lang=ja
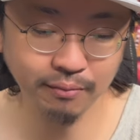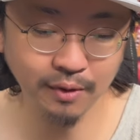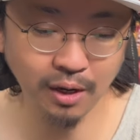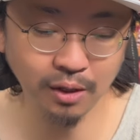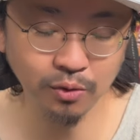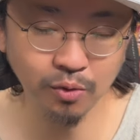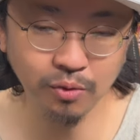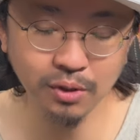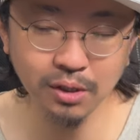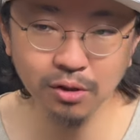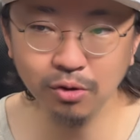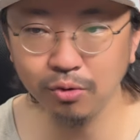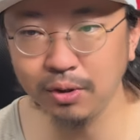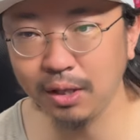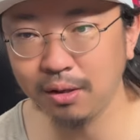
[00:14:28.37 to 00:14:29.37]
あの、飲
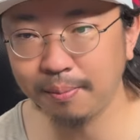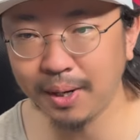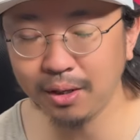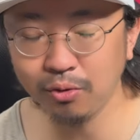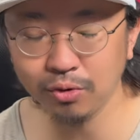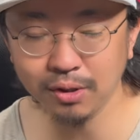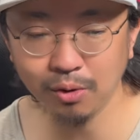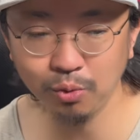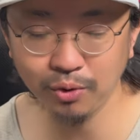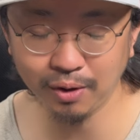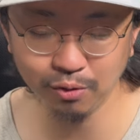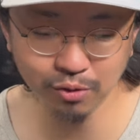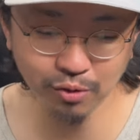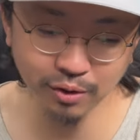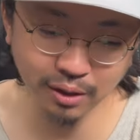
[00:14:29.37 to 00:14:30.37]
食店でバイトしたことあ
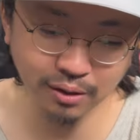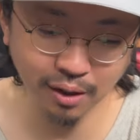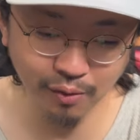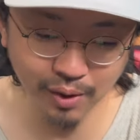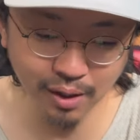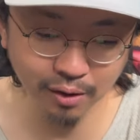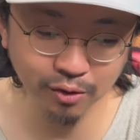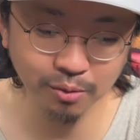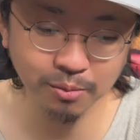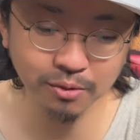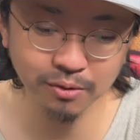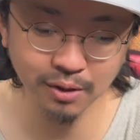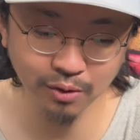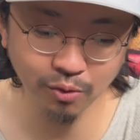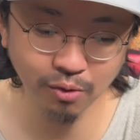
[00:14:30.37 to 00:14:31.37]
る人だったらわかると思う
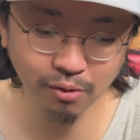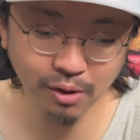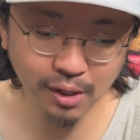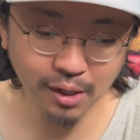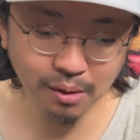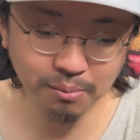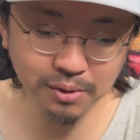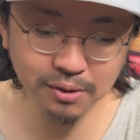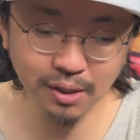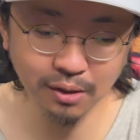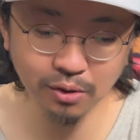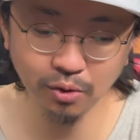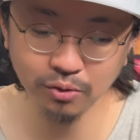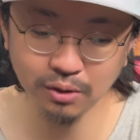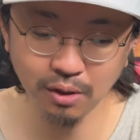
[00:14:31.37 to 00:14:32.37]
んですけど、店
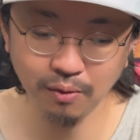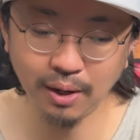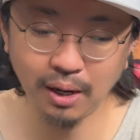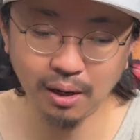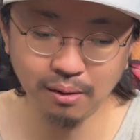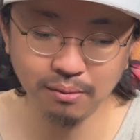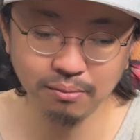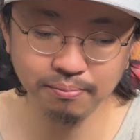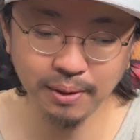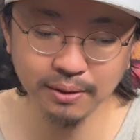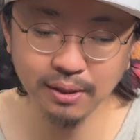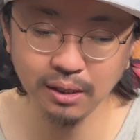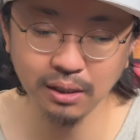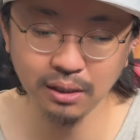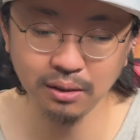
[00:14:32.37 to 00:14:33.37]
によっては
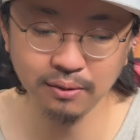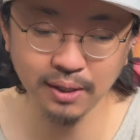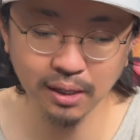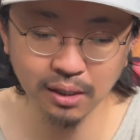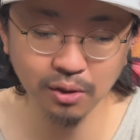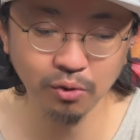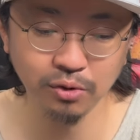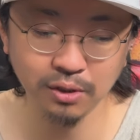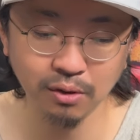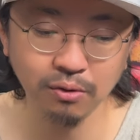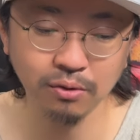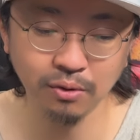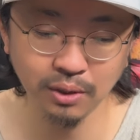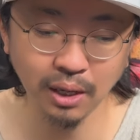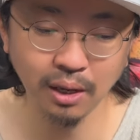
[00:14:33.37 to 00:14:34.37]
パセリ再利用してるん
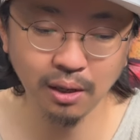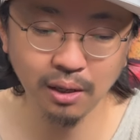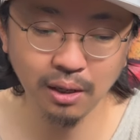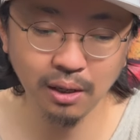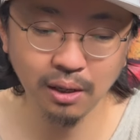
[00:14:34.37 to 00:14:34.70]
ですよね。